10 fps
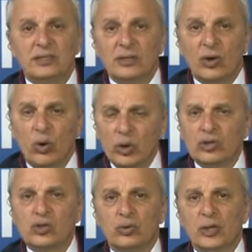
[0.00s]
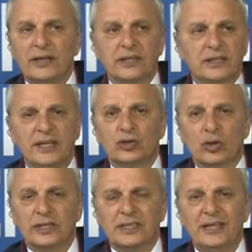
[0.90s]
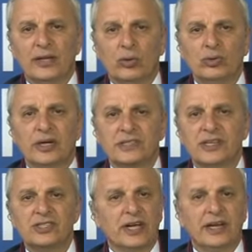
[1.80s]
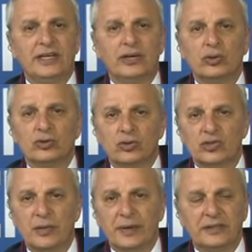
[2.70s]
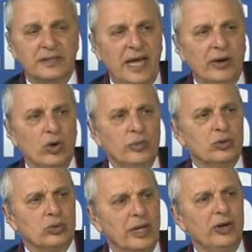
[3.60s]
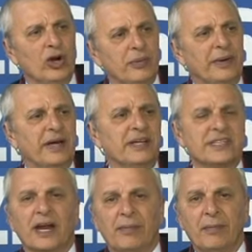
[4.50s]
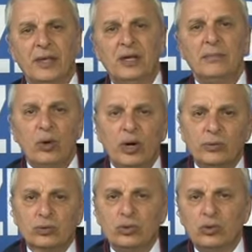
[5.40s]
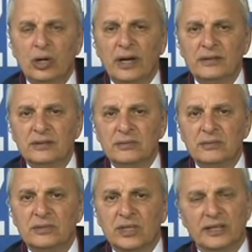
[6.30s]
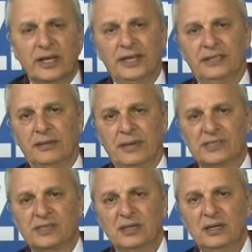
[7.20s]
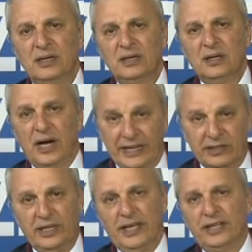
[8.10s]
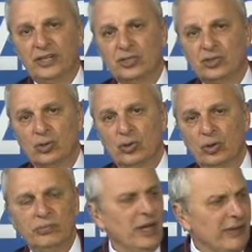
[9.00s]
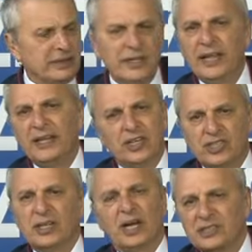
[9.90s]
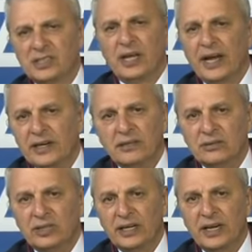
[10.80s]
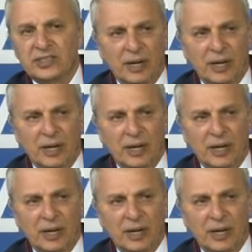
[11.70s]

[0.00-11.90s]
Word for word: Oyunuzu kullandıktan sonra zaten onun kazanacağına inanıyorsunuz demektir. Yani oyumu kullanıyorum ama kazanamam. Böyle bir duyguyla sandığa gidilmez. Hayır diyenler için söylüyorum. Evet diyenler için de aslında aynı şey gerçi.